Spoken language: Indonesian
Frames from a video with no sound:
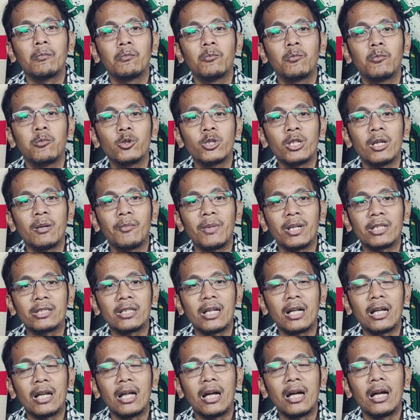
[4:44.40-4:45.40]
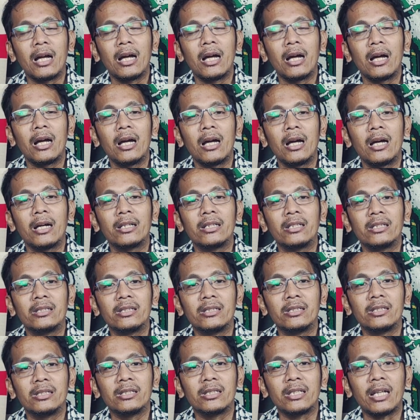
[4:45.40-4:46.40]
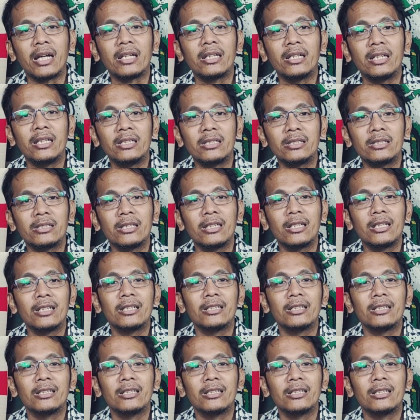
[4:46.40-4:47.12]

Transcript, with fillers: Punya masalah di sisi teknis